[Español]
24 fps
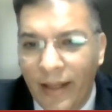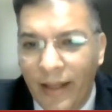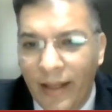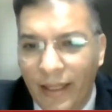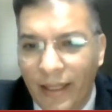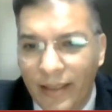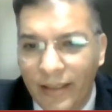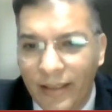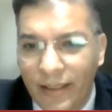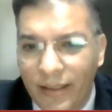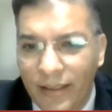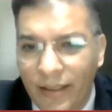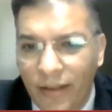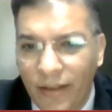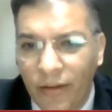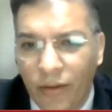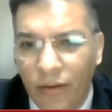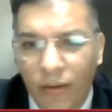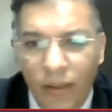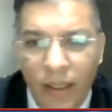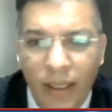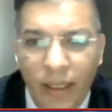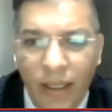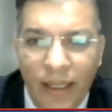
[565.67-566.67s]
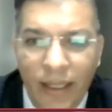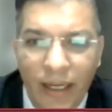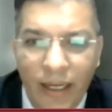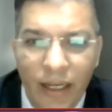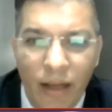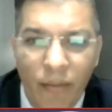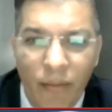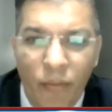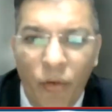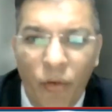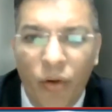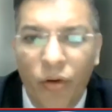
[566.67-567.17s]
En tal sentido, eh,
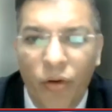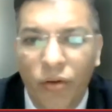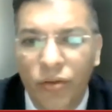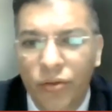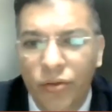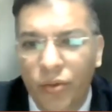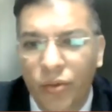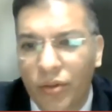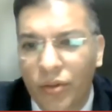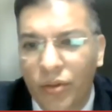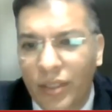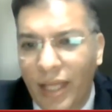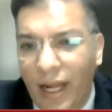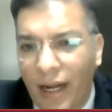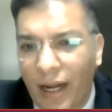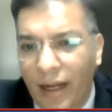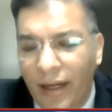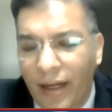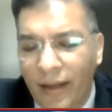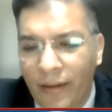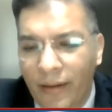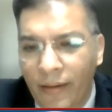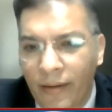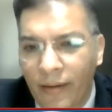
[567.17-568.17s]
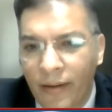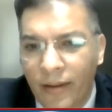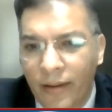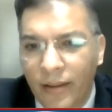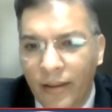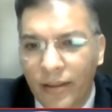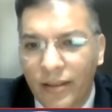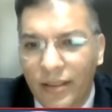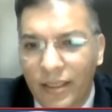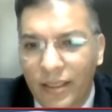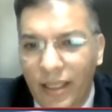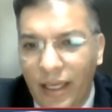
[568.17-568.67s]
queríamos consultarle
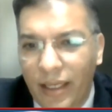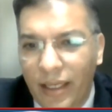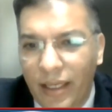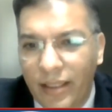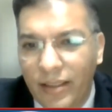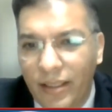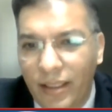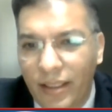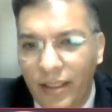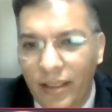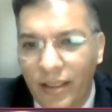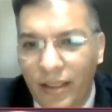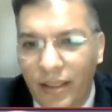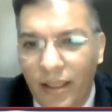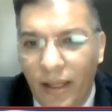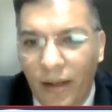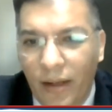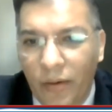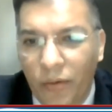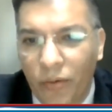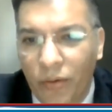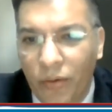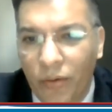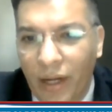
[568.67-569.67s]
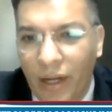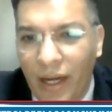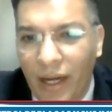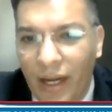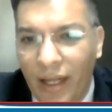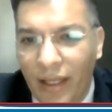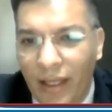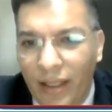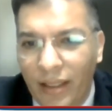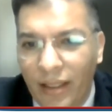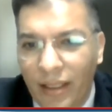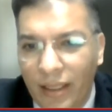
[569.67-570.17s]
si existe
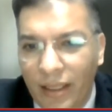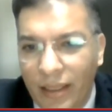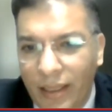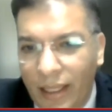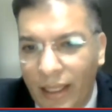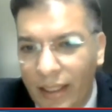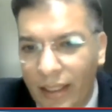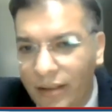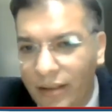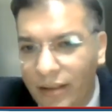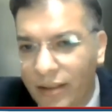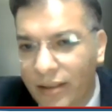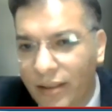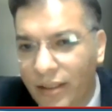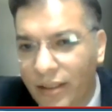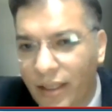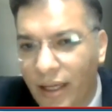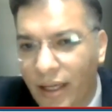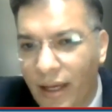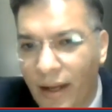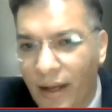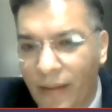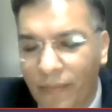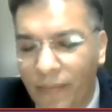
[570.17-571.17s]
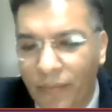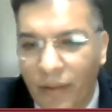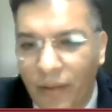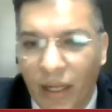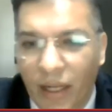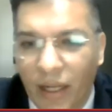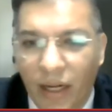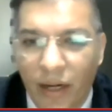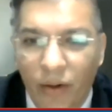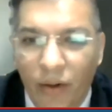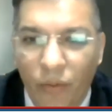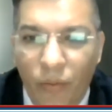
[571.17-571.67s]
alguna instancia
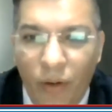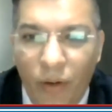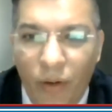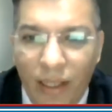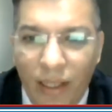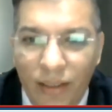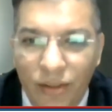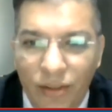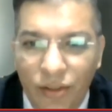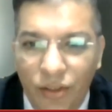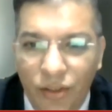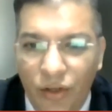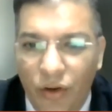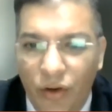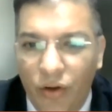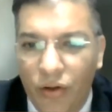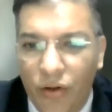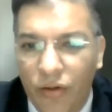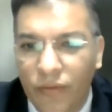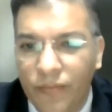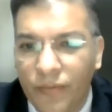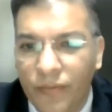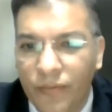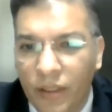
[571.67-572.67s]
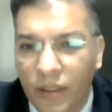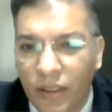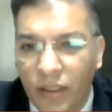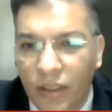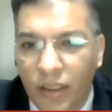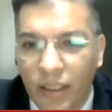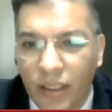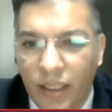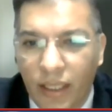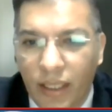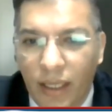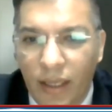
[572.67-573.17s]
de regulación
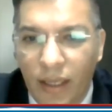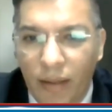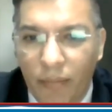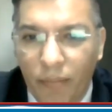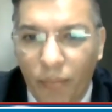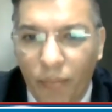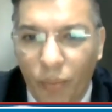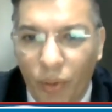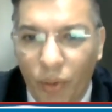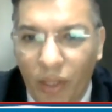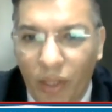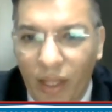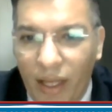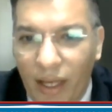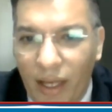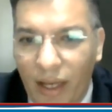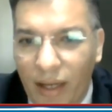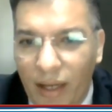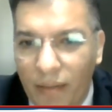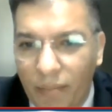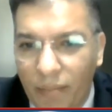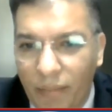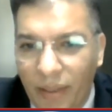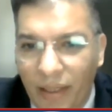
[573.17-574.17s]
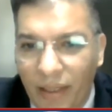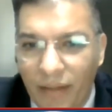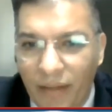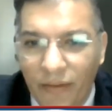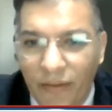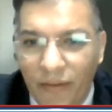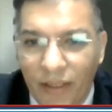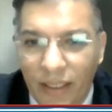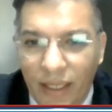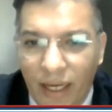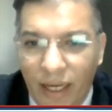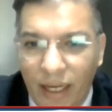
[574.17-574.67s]
que pueda
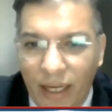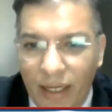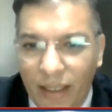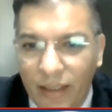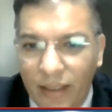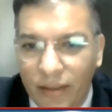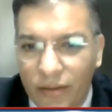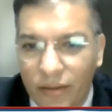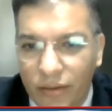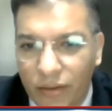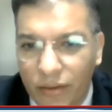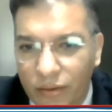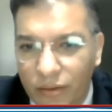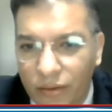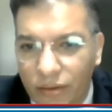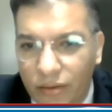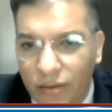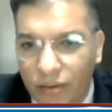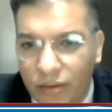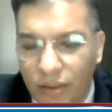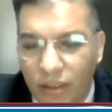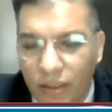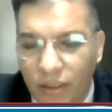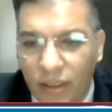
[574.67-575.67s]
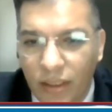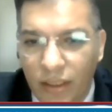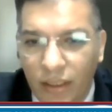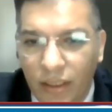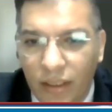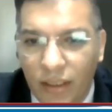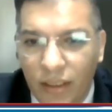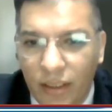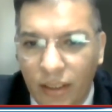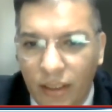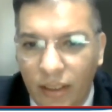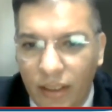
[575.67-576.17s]
verificar estos,
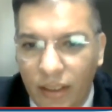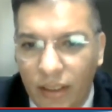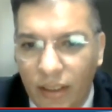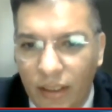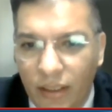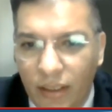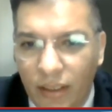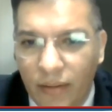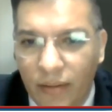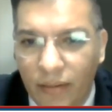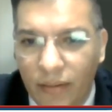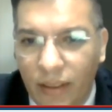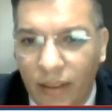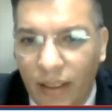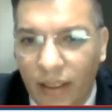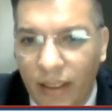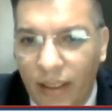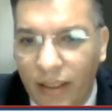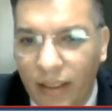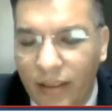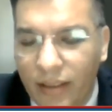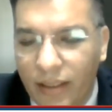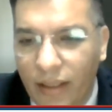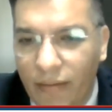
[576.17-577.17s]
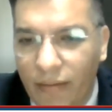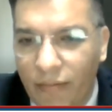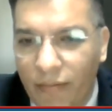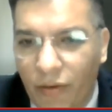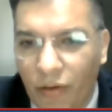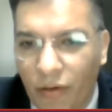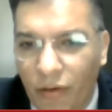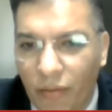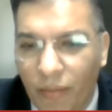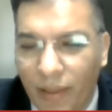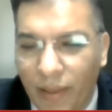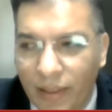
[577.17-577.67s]
eh, e, esta
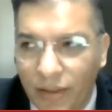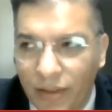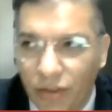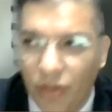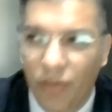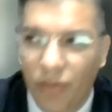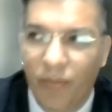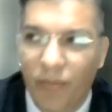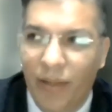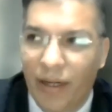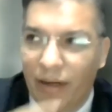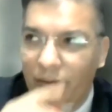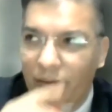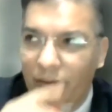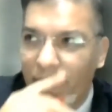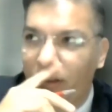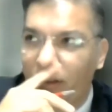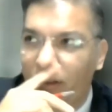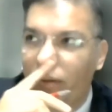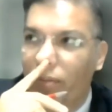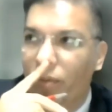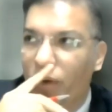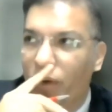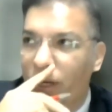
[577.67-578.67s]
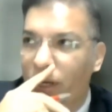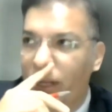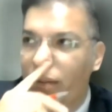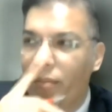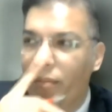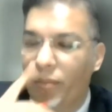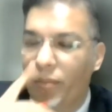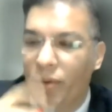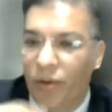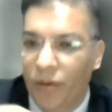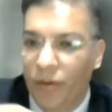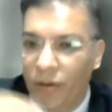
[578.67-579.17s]
información. Me refiero, por
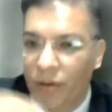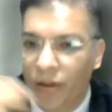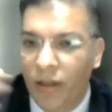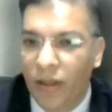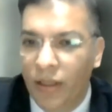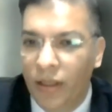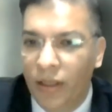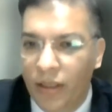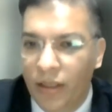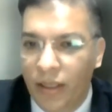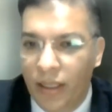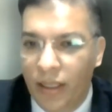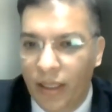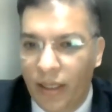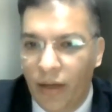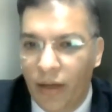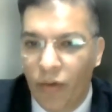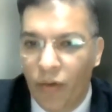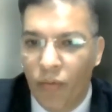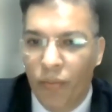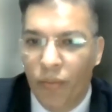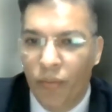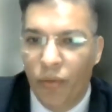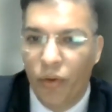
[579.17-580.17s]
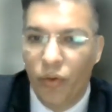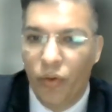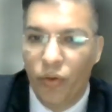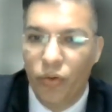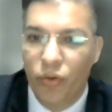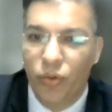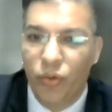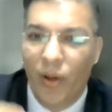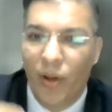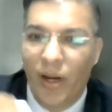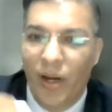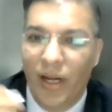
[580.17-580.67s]
ejemplo, de que un
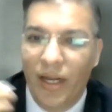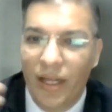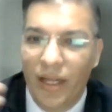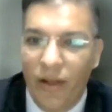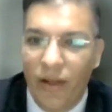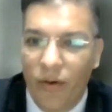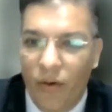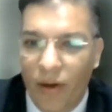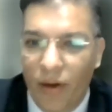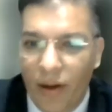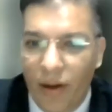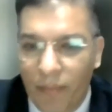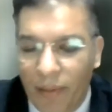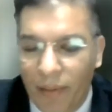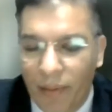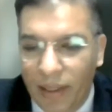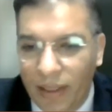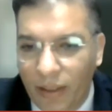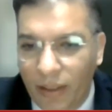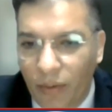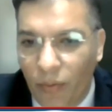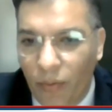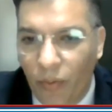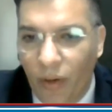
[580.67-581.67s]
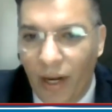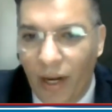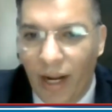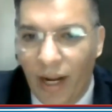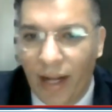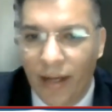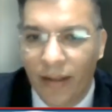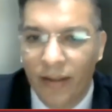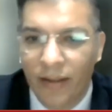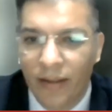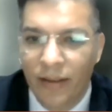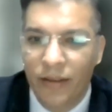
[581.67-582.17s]
producto agrícola en
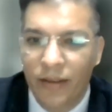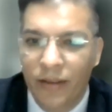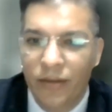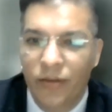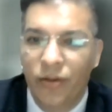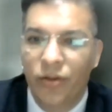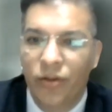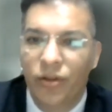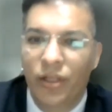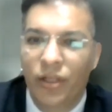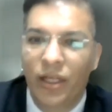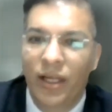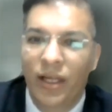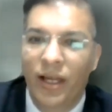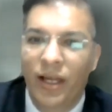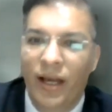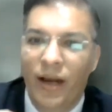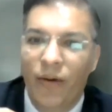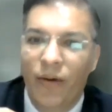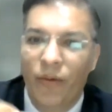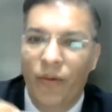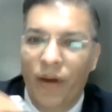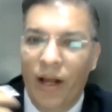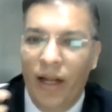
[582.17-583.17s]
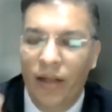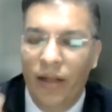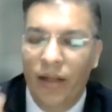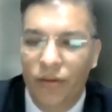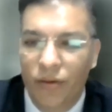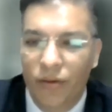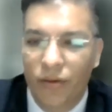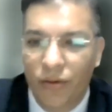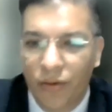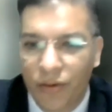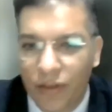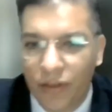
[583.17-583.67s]
particular no tenga un
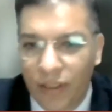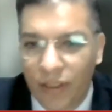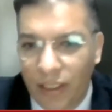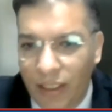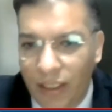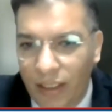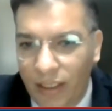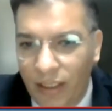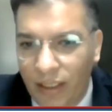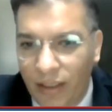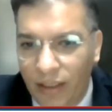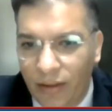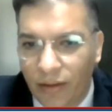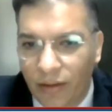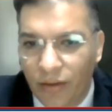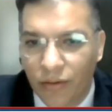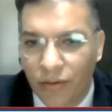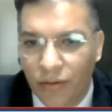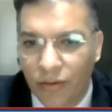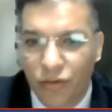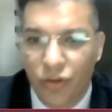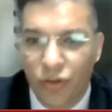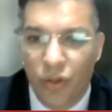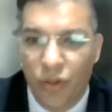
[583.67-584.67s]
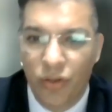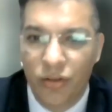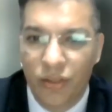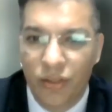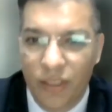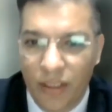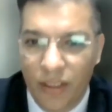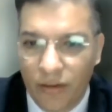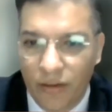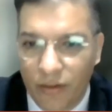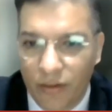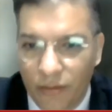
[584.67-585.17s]
alto contenido
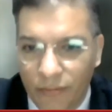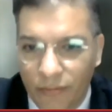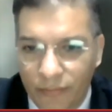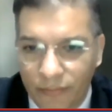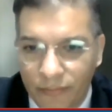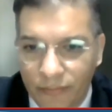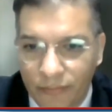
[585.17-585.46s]
tóxico.